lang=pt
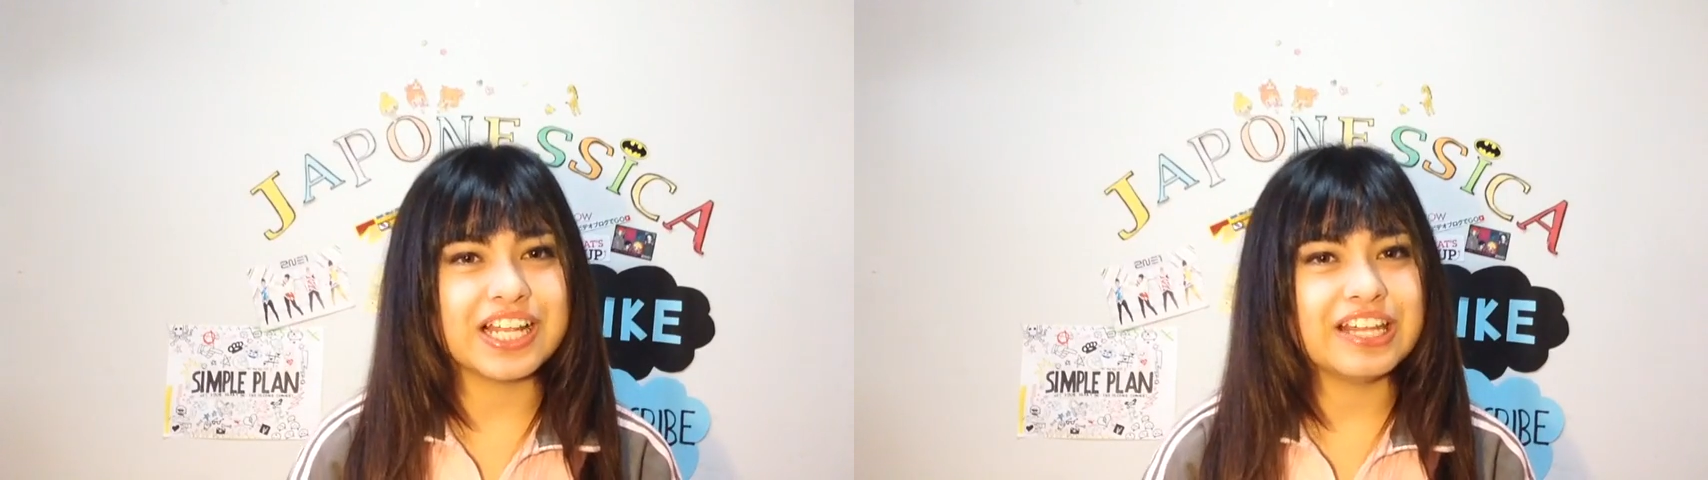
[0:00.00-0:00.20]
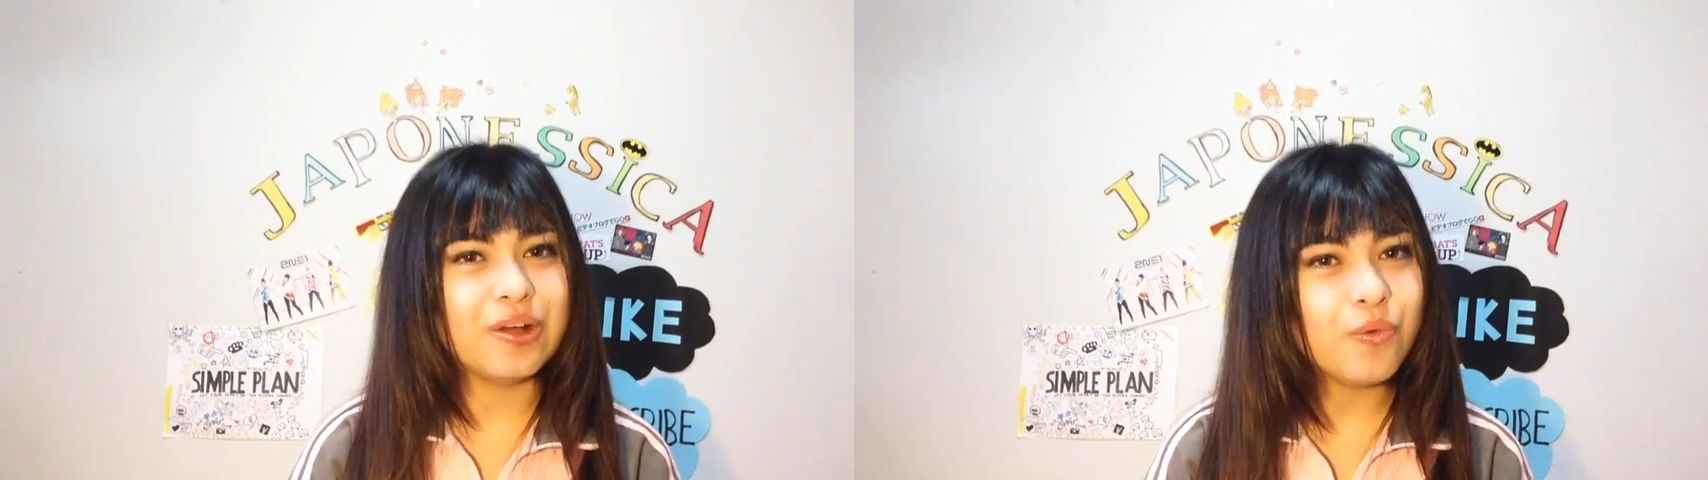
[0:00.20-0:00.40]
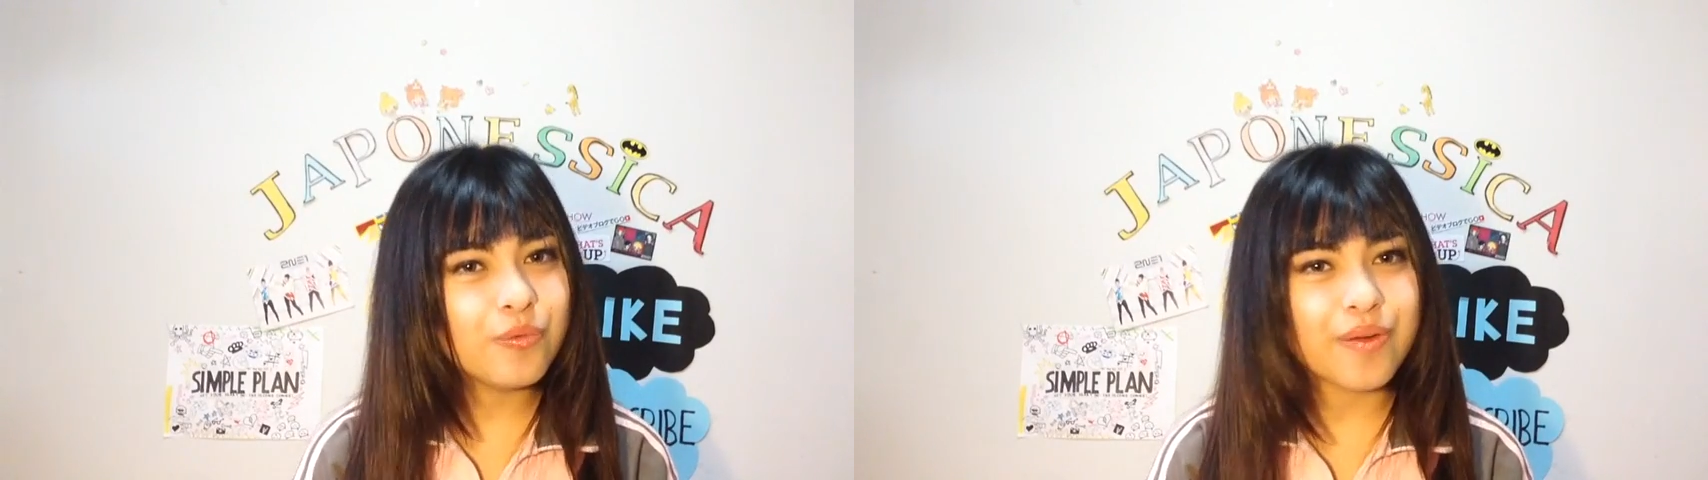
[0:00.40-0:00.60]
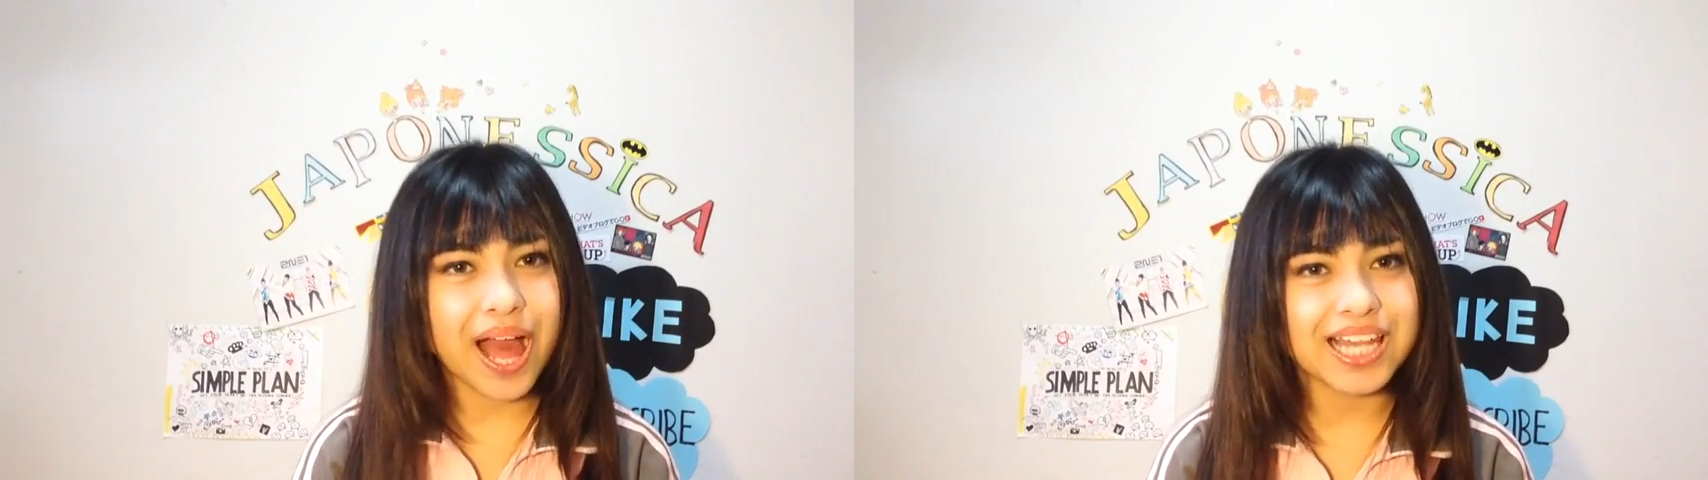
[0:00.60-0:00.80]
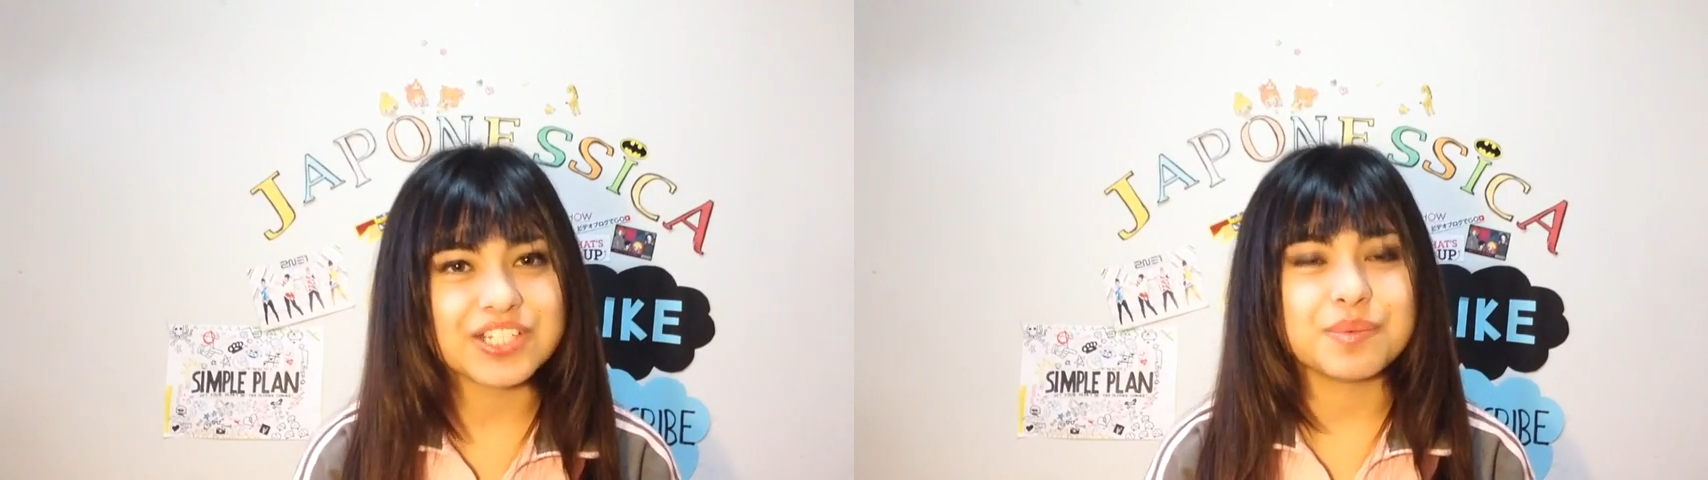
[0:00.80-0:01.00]
ela não
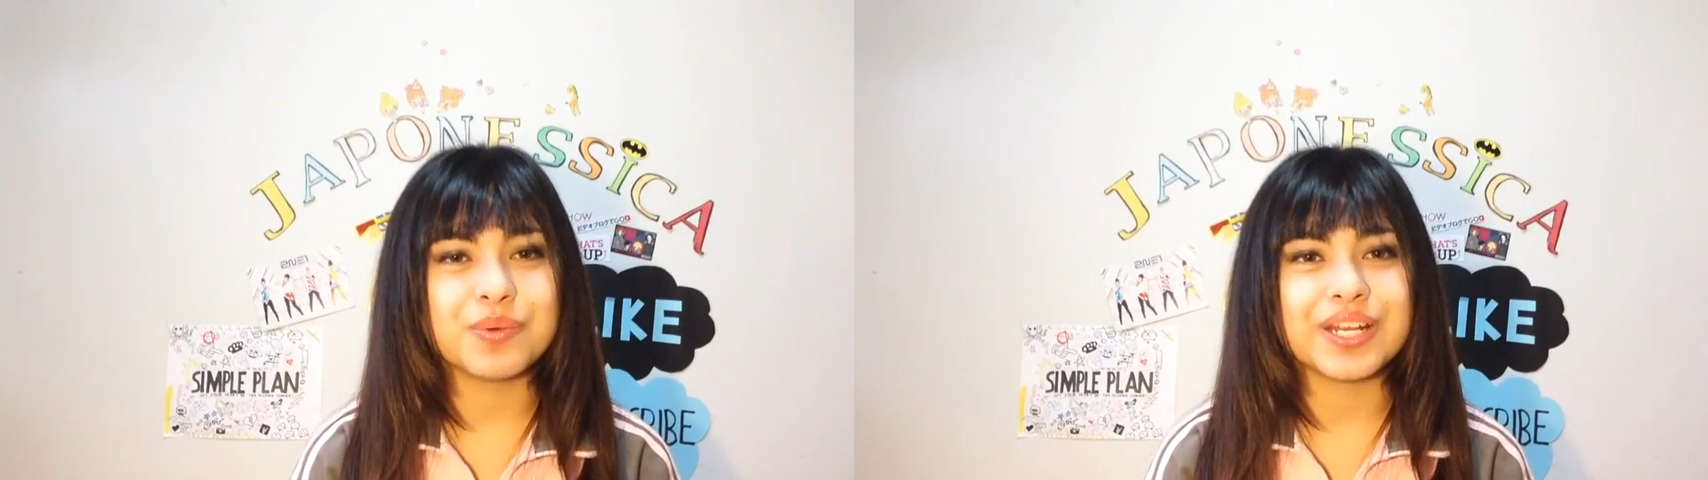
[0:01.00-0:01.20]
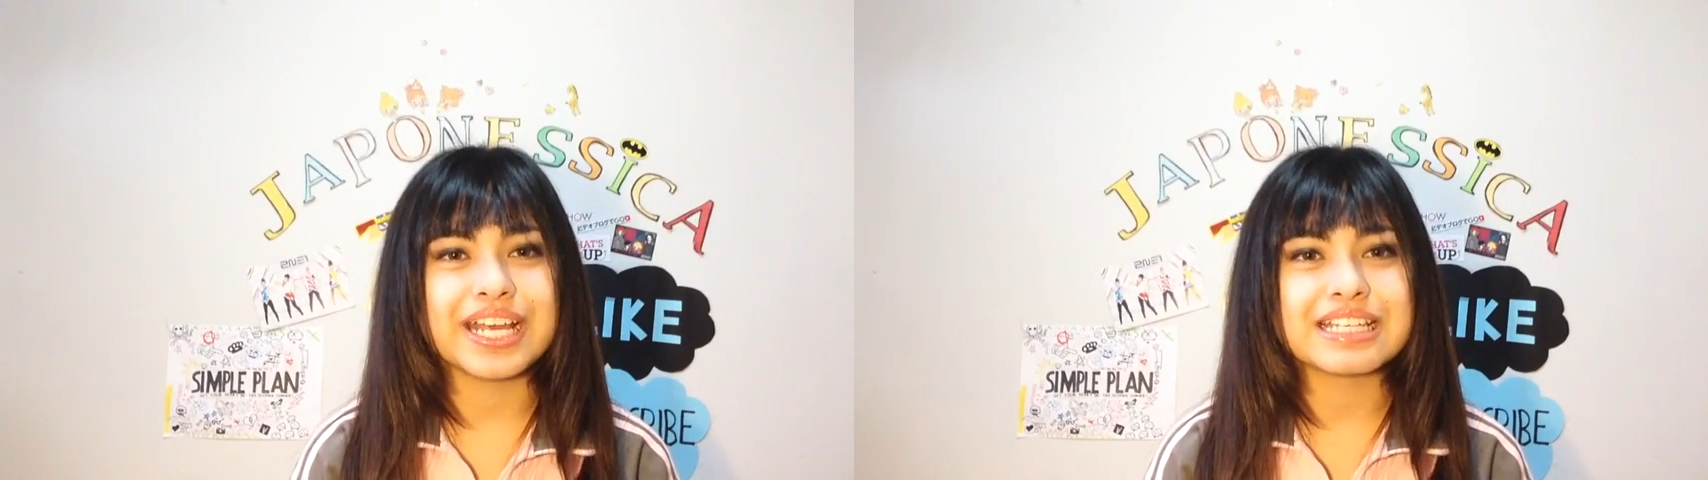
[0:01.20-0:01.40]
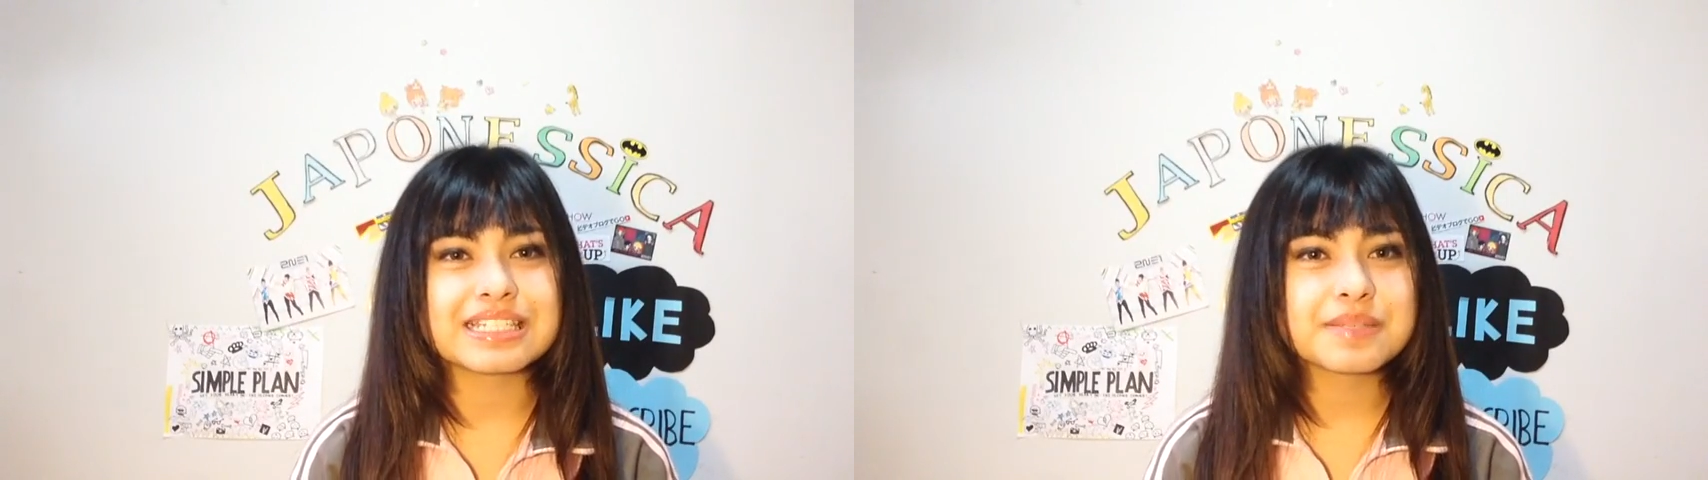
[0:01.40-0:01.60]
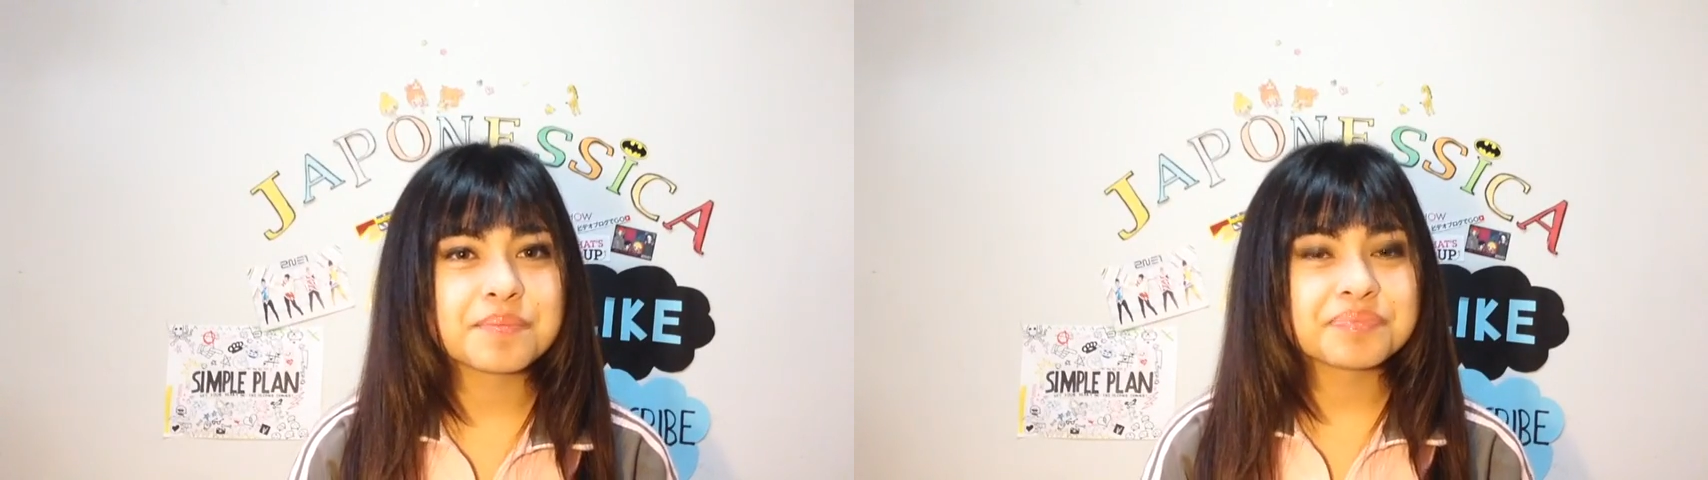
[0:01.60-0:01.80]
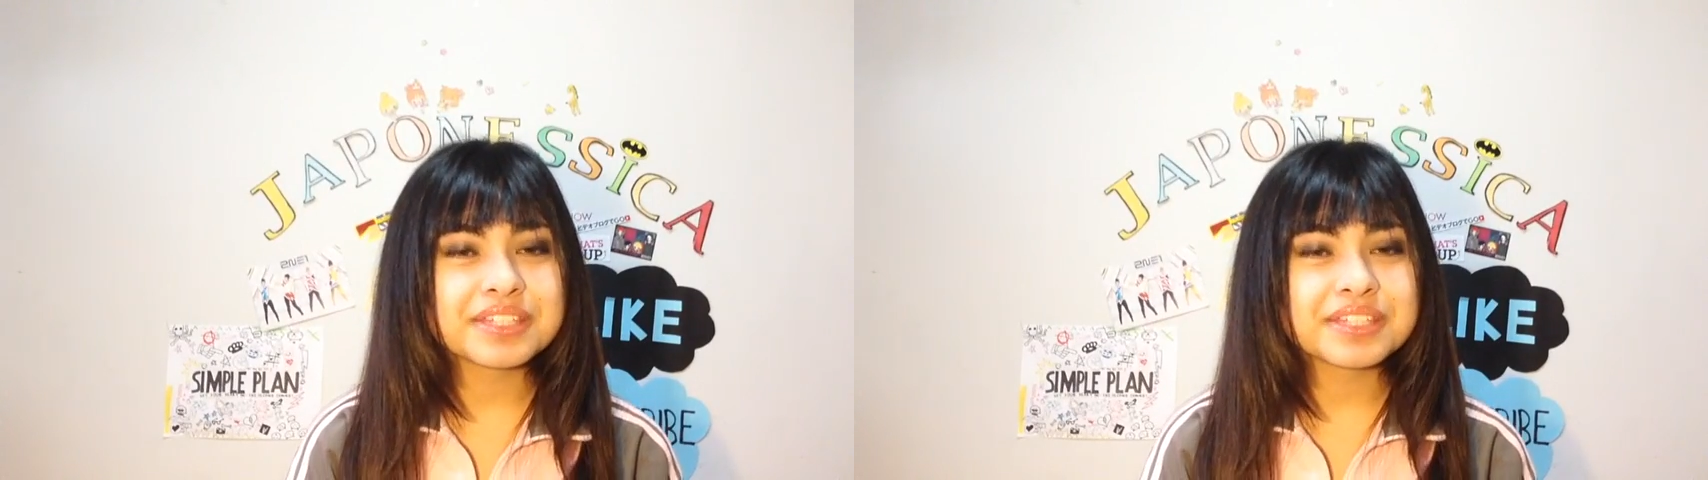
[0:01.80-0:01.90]
fala japonês.